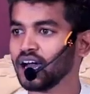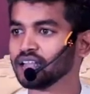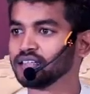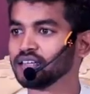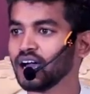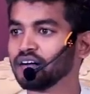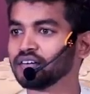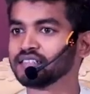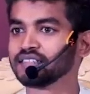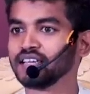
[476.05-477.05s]
அது
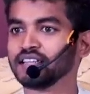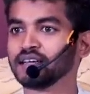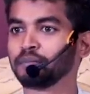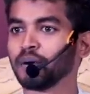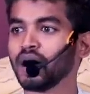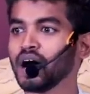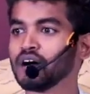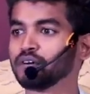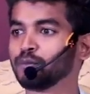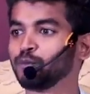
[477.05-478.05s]
அவன் செய்த
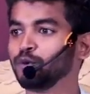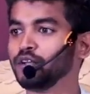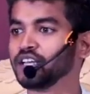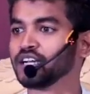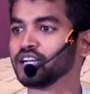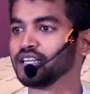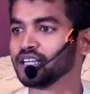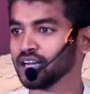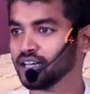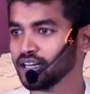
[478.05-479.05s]
பாவ புண்ணியங்களின்
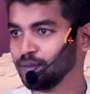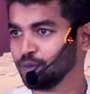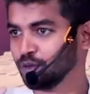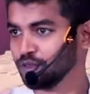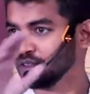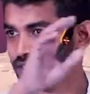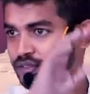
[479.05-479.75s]
கணக்கை பொறுத்து